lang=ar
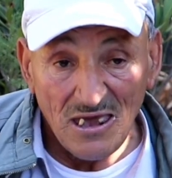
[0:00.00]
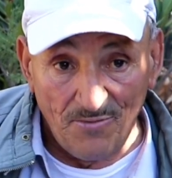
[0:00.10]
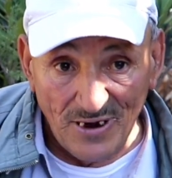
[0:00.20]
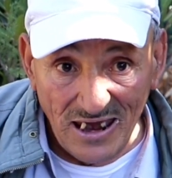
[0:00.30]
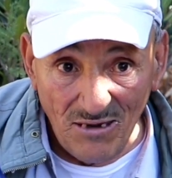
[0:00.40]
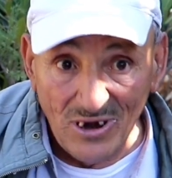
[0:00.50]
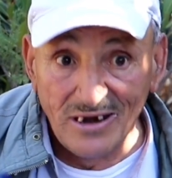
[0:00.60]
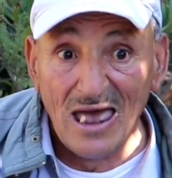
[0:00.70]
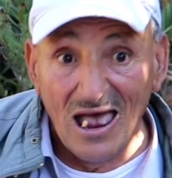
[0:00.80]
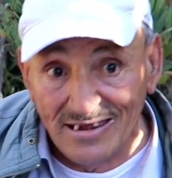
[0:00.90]
بني
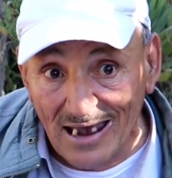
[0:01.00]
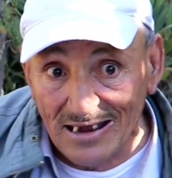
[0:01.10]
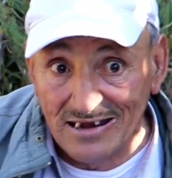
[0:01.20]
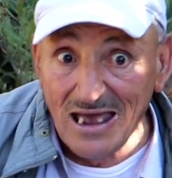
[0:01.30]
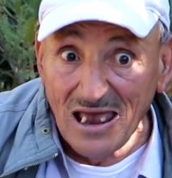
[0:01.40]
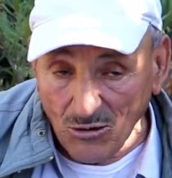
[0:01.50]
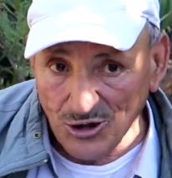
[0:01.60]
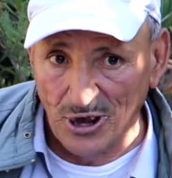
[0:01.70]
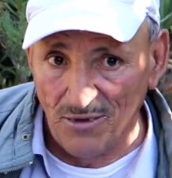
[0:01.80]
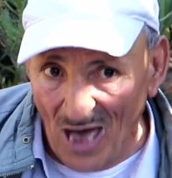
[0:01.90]
من لا لتاد لا
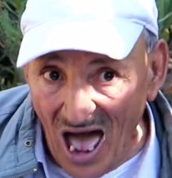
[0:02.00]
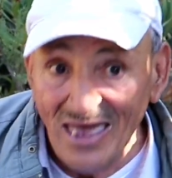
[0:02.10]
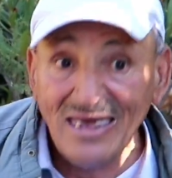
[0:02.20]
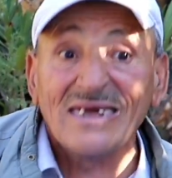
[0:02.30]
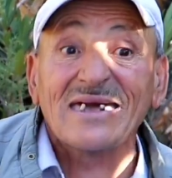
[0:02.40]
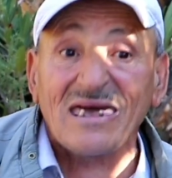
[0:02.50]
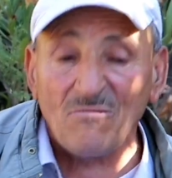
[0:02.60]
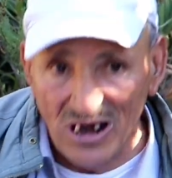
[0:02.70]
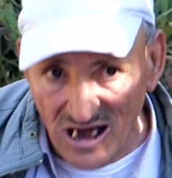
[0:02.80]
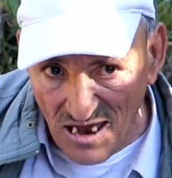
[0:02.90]
القصيبه
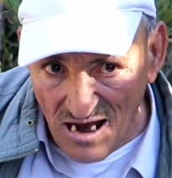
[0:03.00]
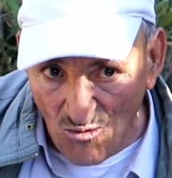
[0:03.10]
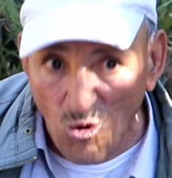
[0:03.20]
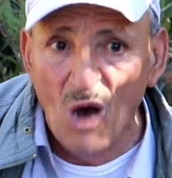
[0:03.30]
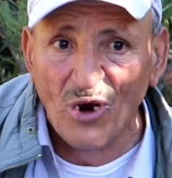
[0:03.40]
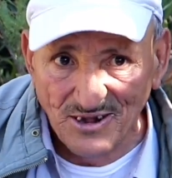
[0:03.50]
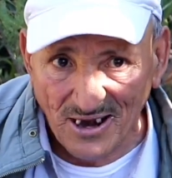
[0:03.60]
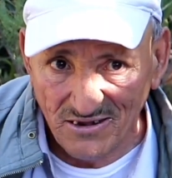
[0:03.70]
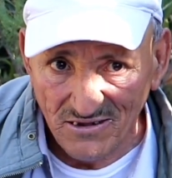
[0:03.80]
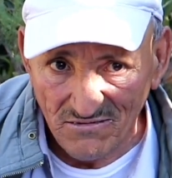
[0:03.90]
يغرم من العلام هو
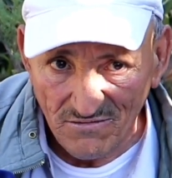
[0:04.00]
ويزغد